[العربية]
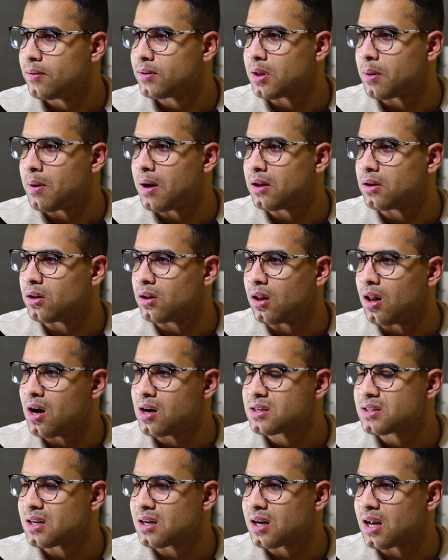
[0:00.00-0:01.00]
طبعا
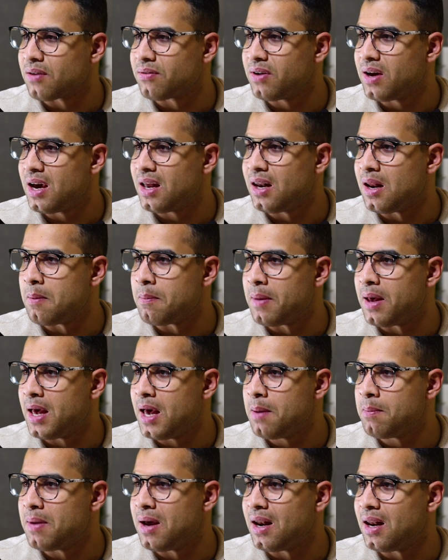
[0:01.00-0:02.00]
الاكثر كفاءه
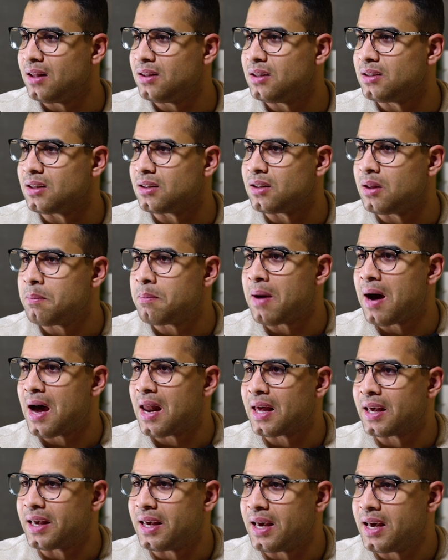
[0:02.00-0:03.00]
للمهام التي تتم
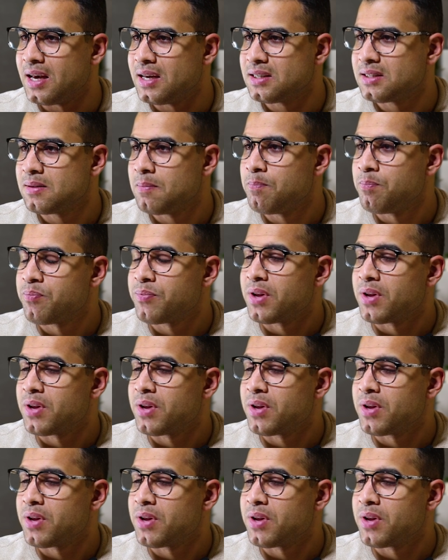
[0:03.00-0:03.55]
على الجهاز